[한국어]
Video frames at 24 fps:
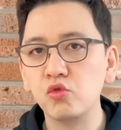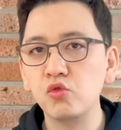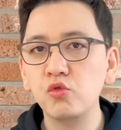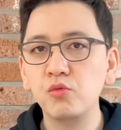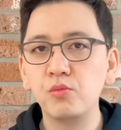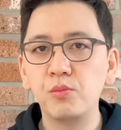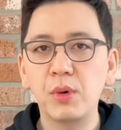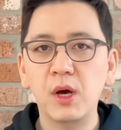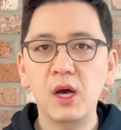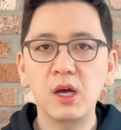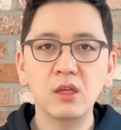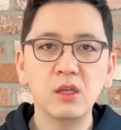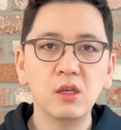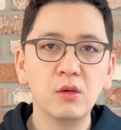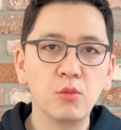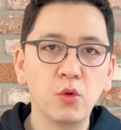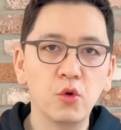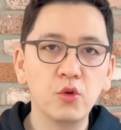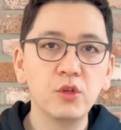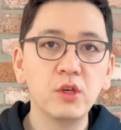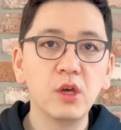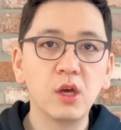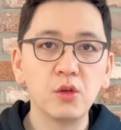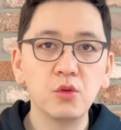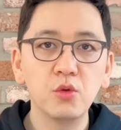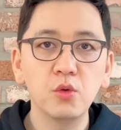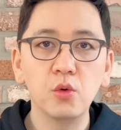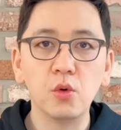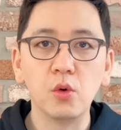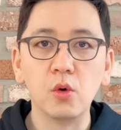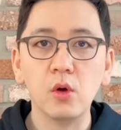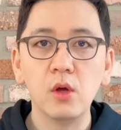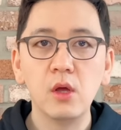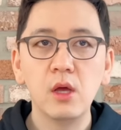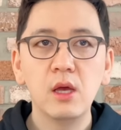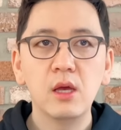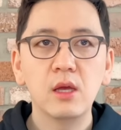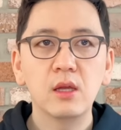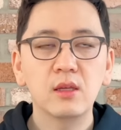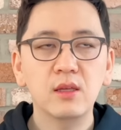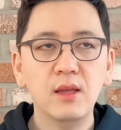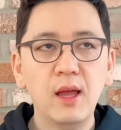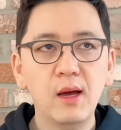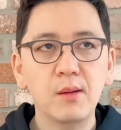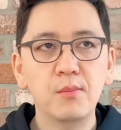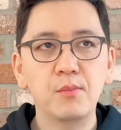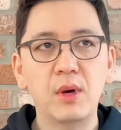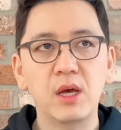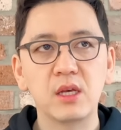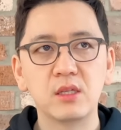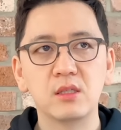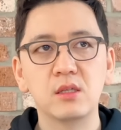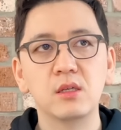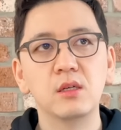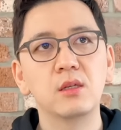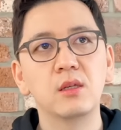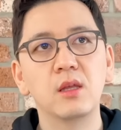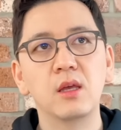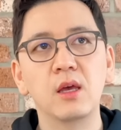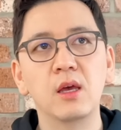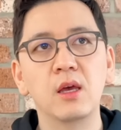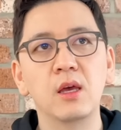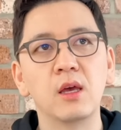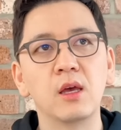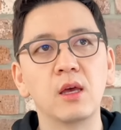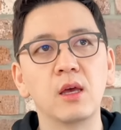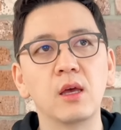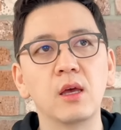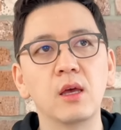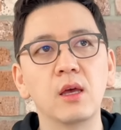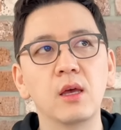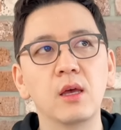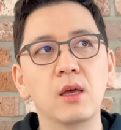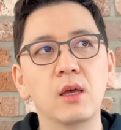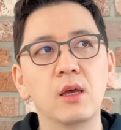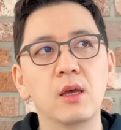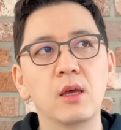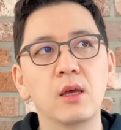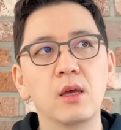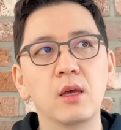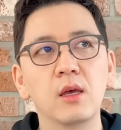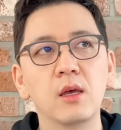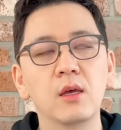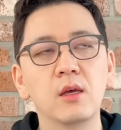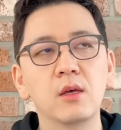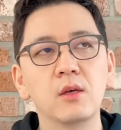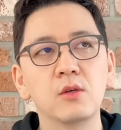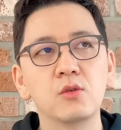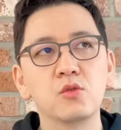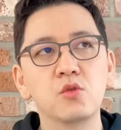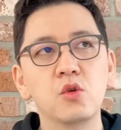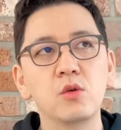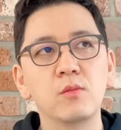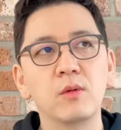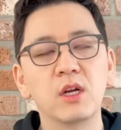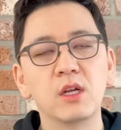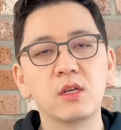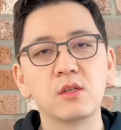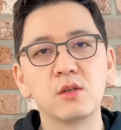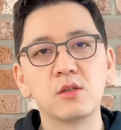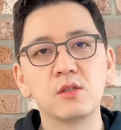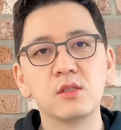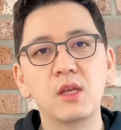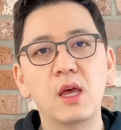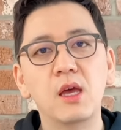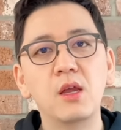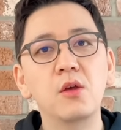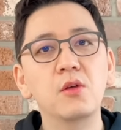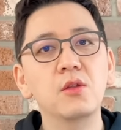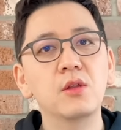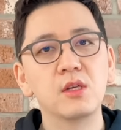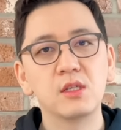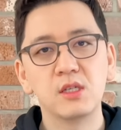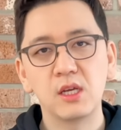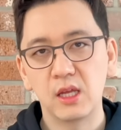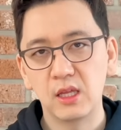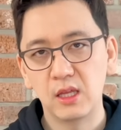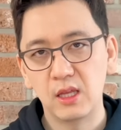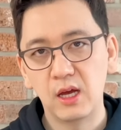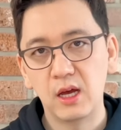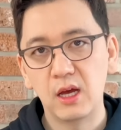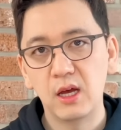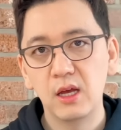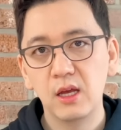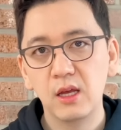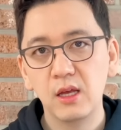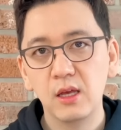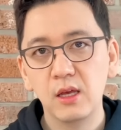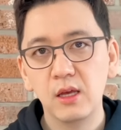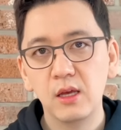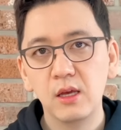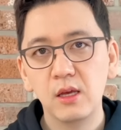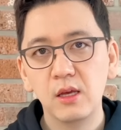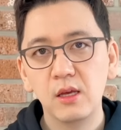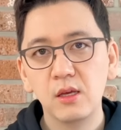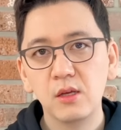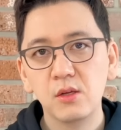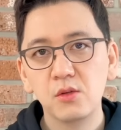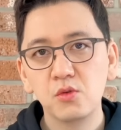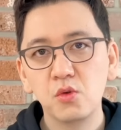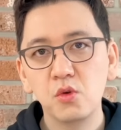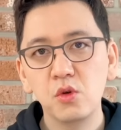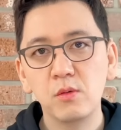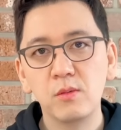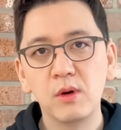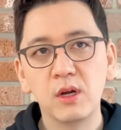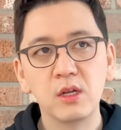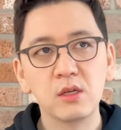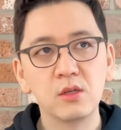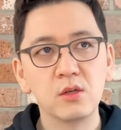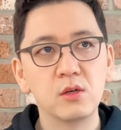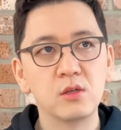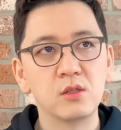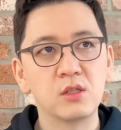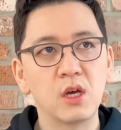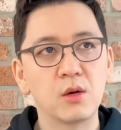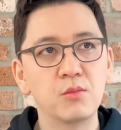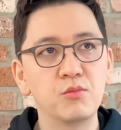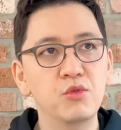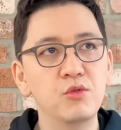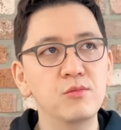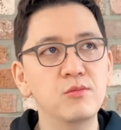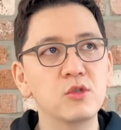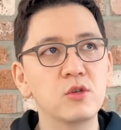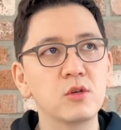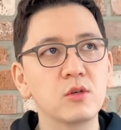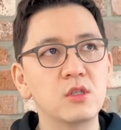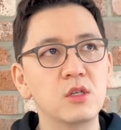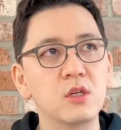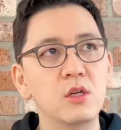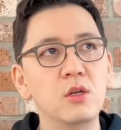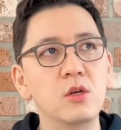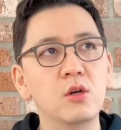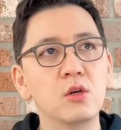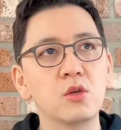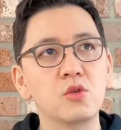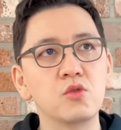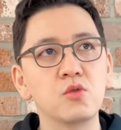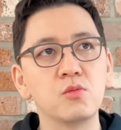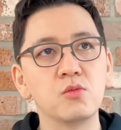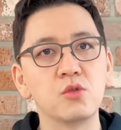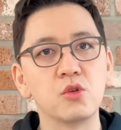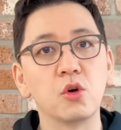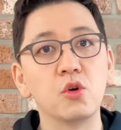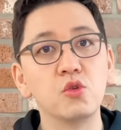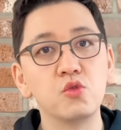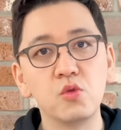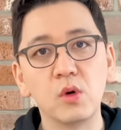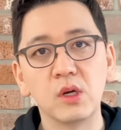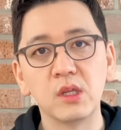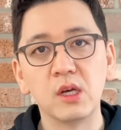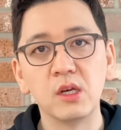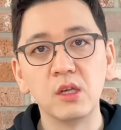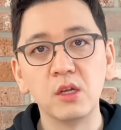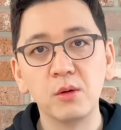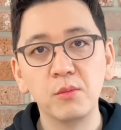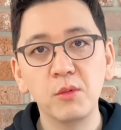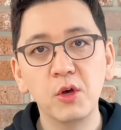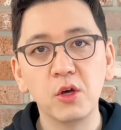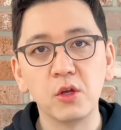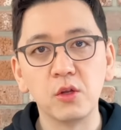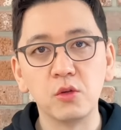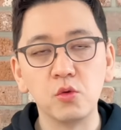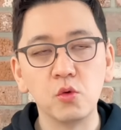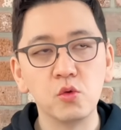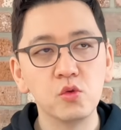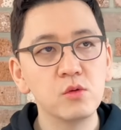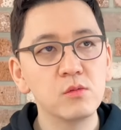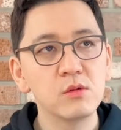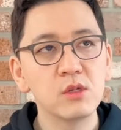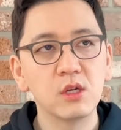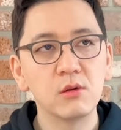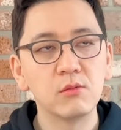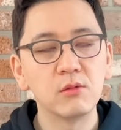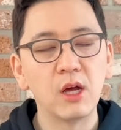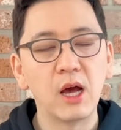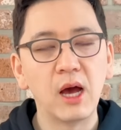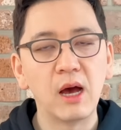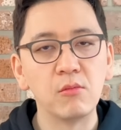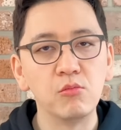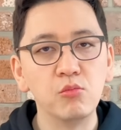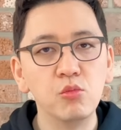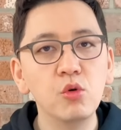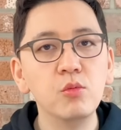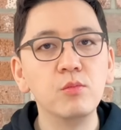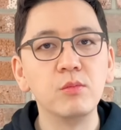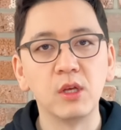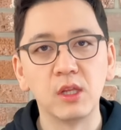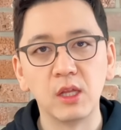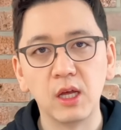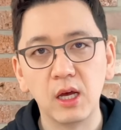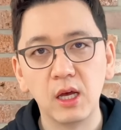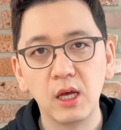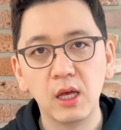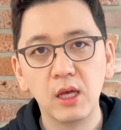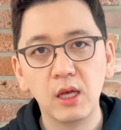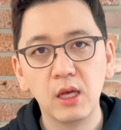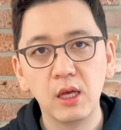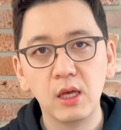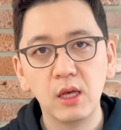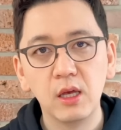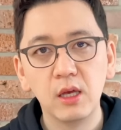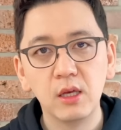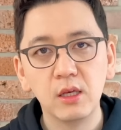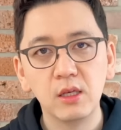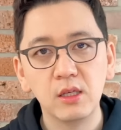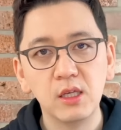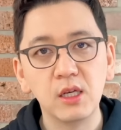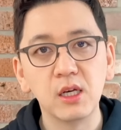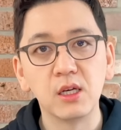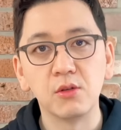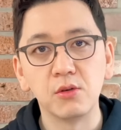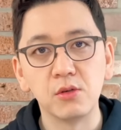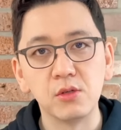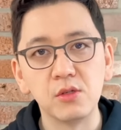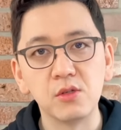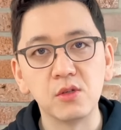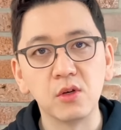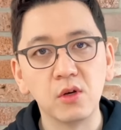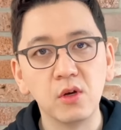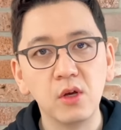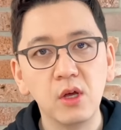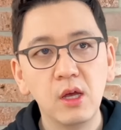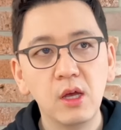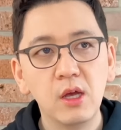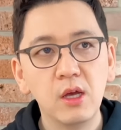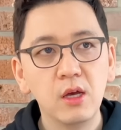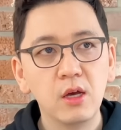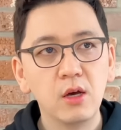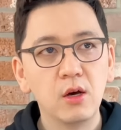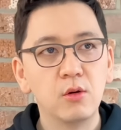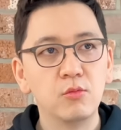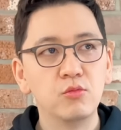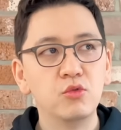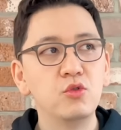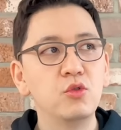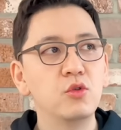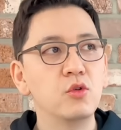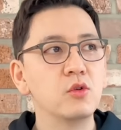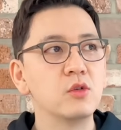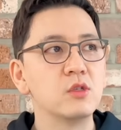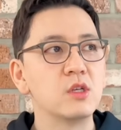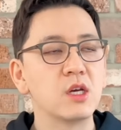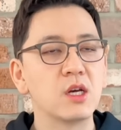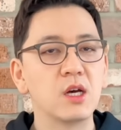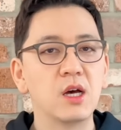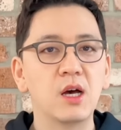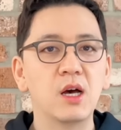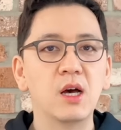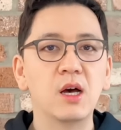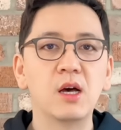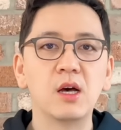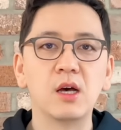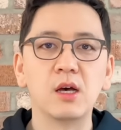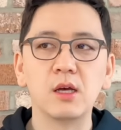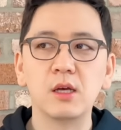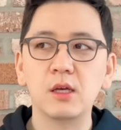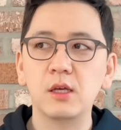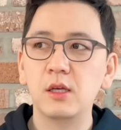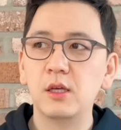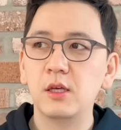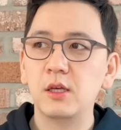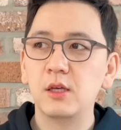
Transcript: 우판이 뭐니 해도 딱 봤을 때 소위 말해서 세련되지 않다. 소위 말해서 작품적 실력이 좀 저조하다 이러면 요즘 사람들 안 봅니다. 이해가 되시죠? 물론 제가